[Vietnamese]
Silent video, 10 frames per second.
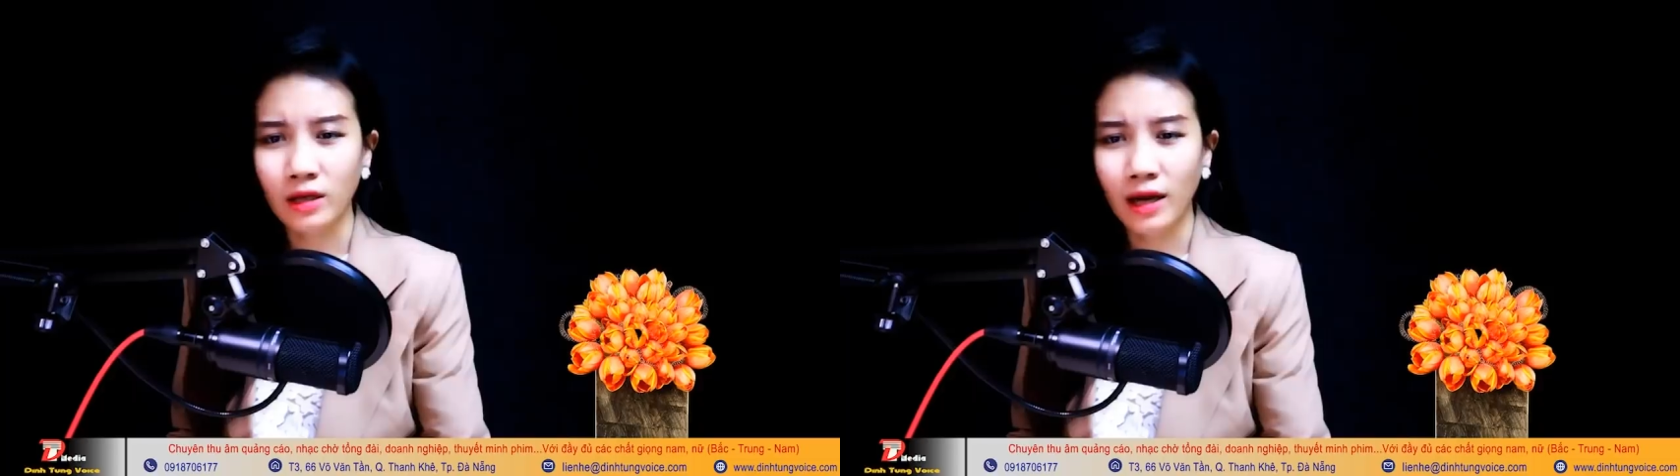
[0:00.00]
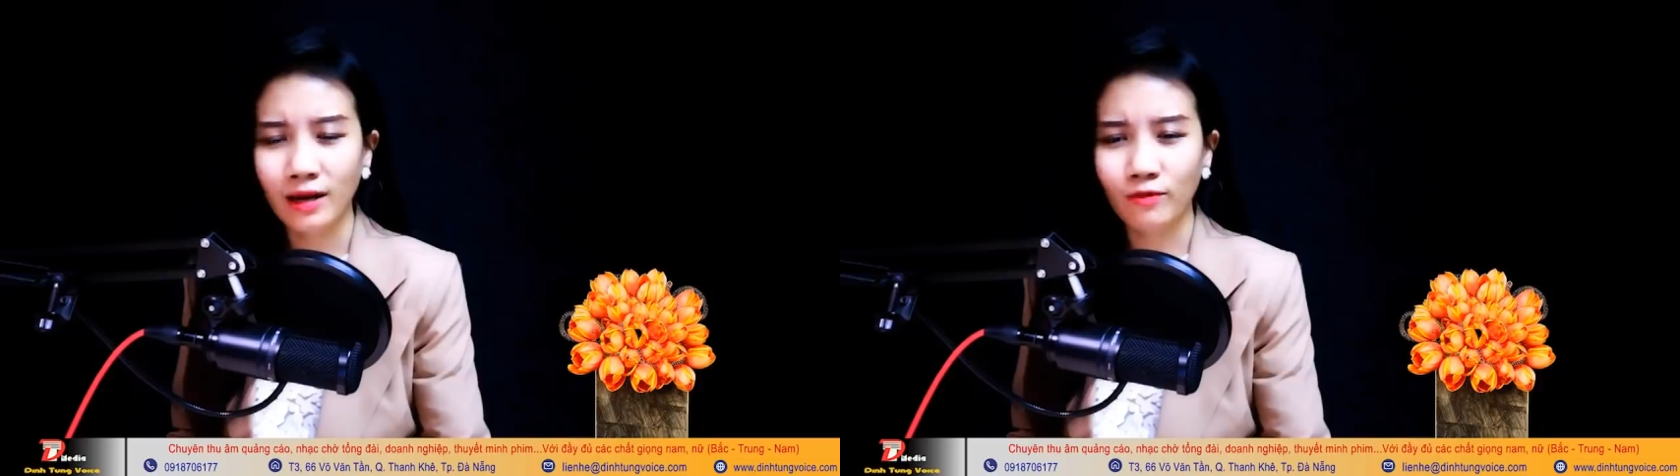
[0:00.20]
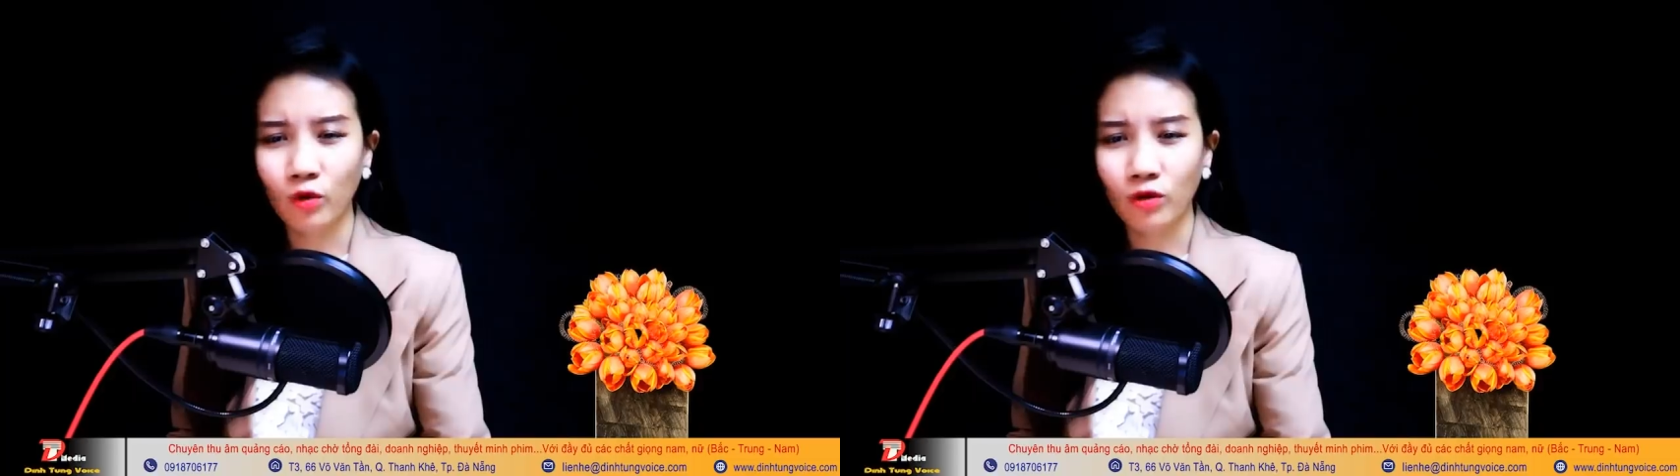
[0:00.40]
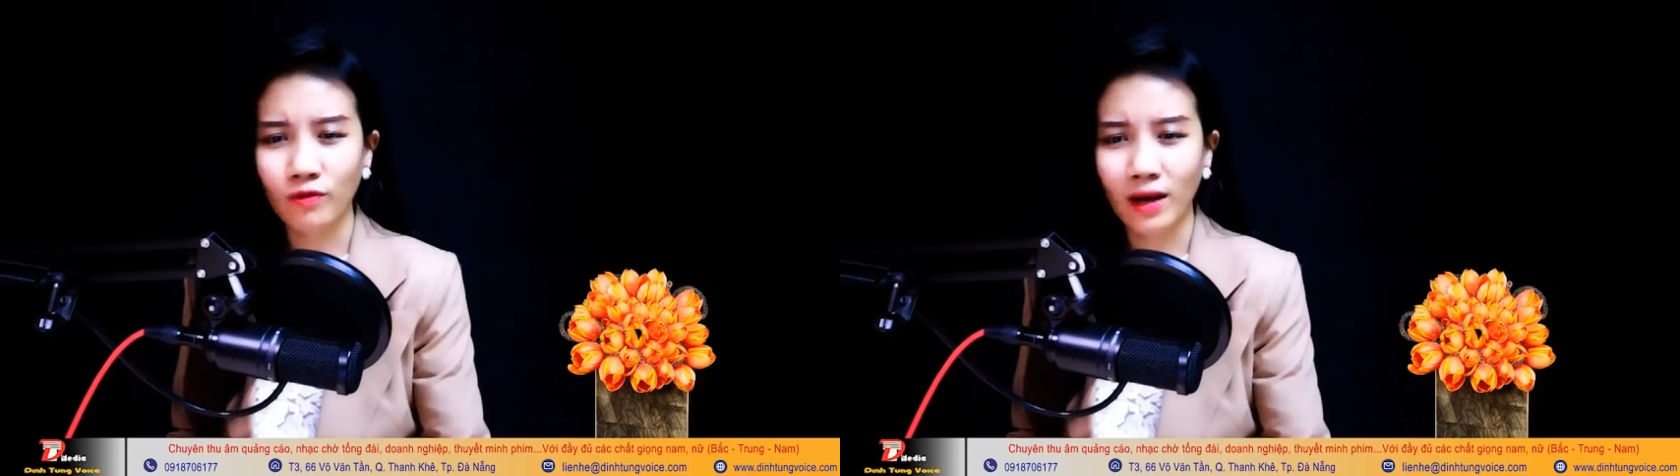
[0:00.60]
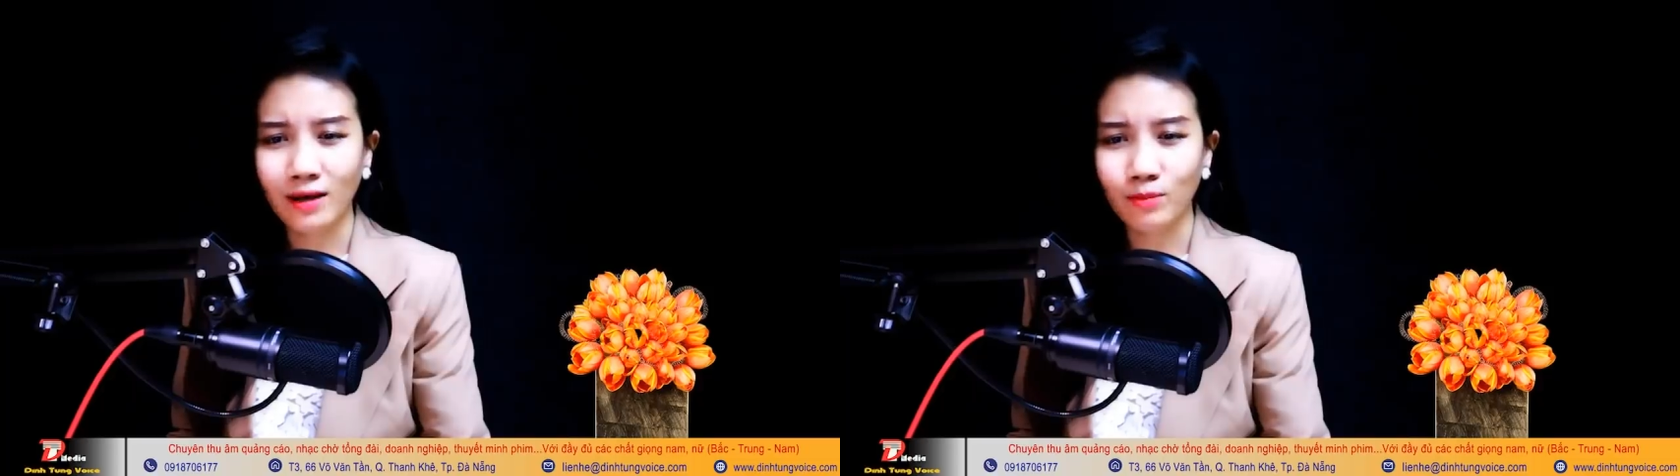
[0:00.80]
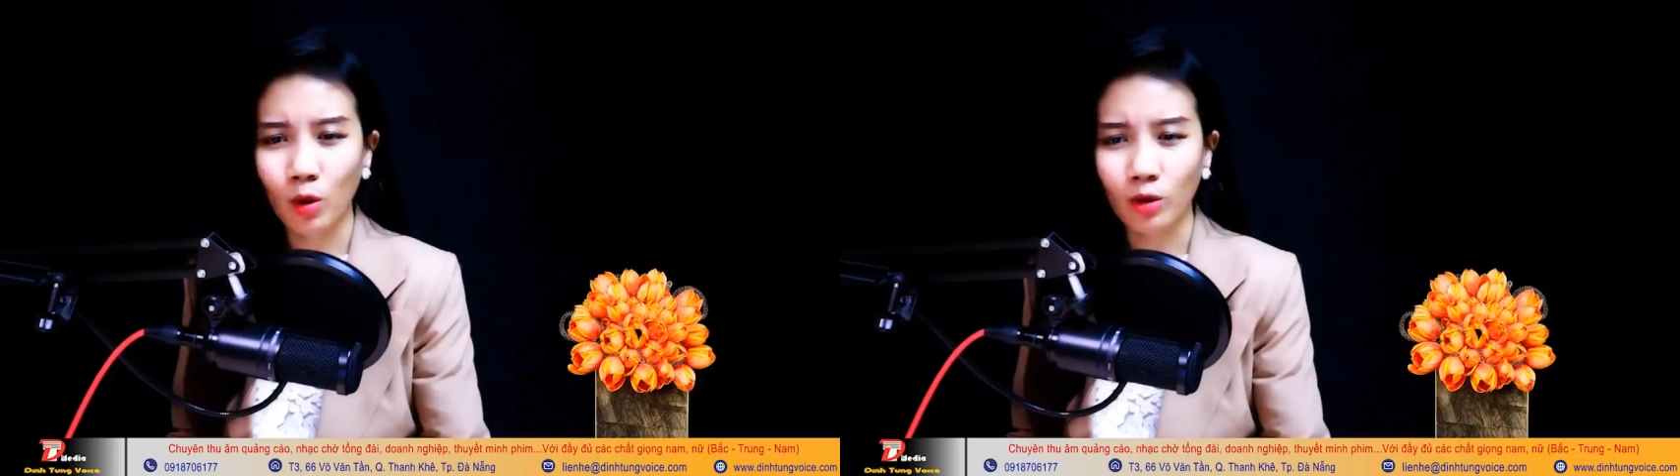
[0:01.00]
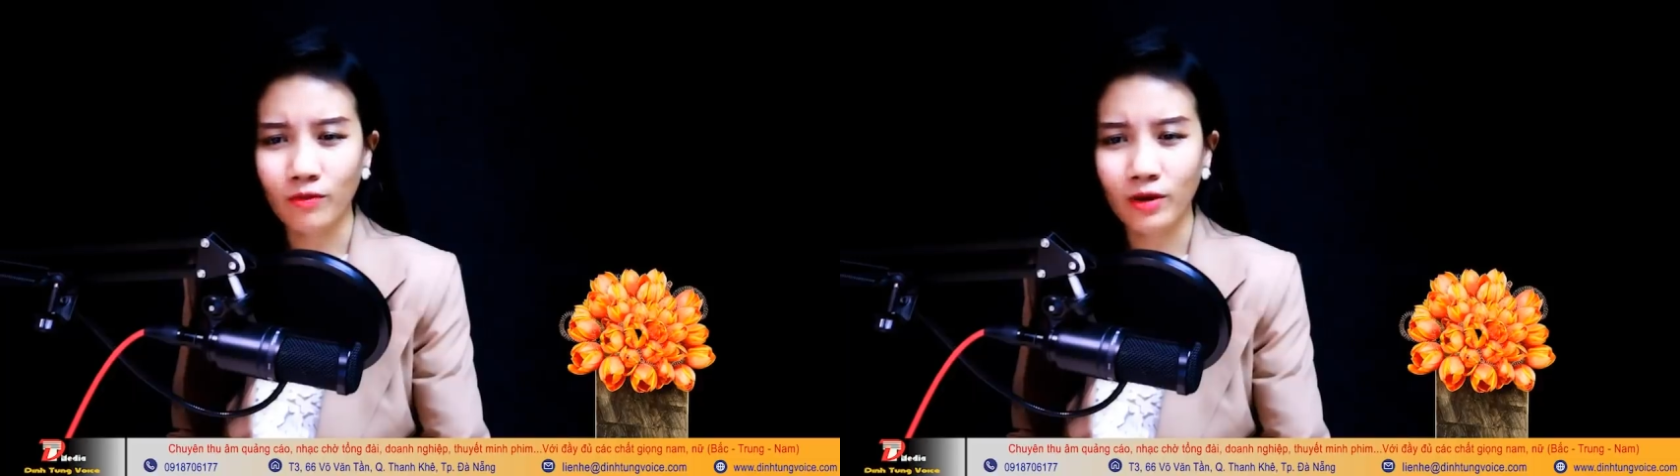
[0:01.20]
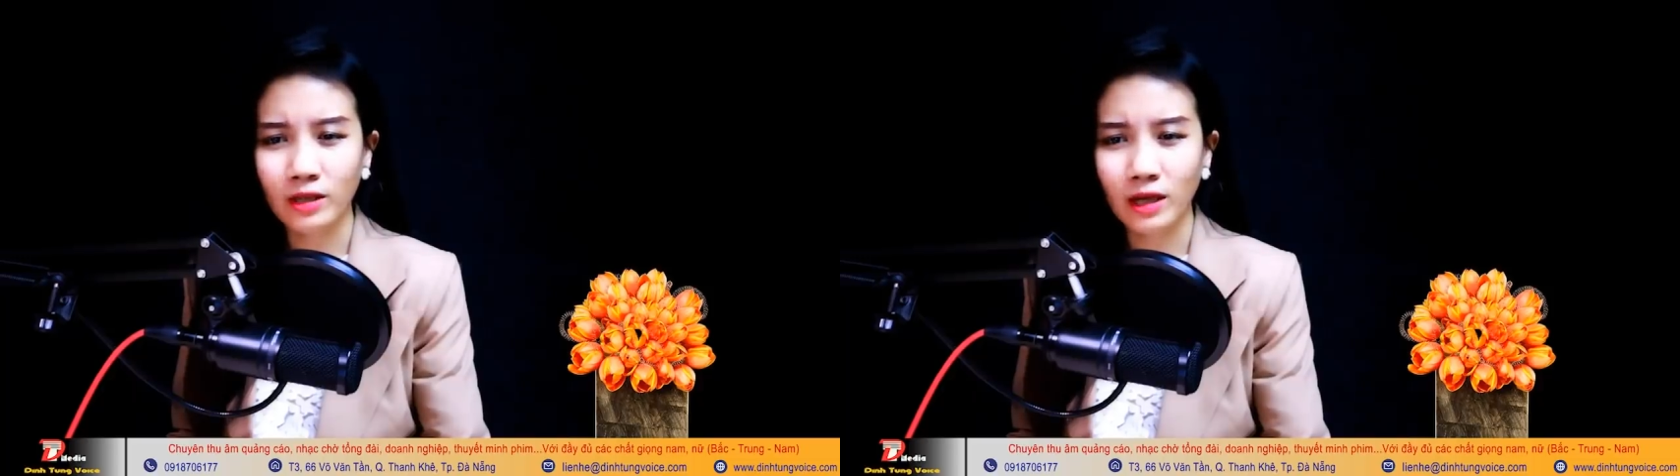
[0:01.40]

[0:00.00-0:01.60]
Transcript: Anh vội vàng bỏ cái vít